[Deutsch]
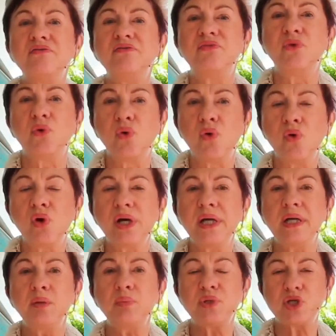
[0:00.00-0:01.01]

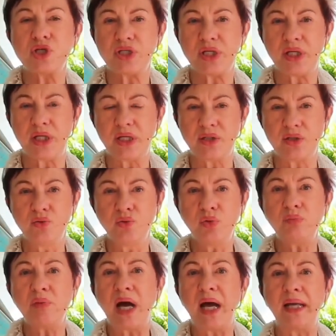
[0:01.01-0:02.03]
worin besteht
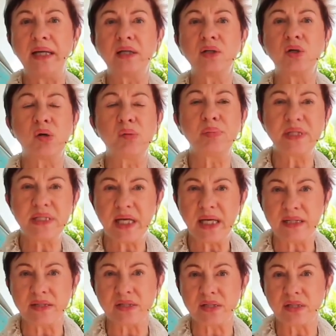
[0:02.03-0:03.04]
nun meine
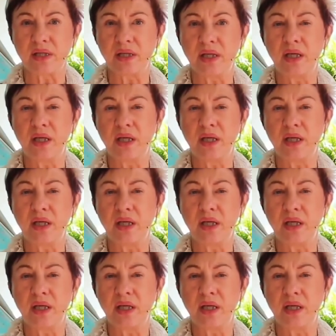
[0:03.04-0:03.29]
Kompetenz?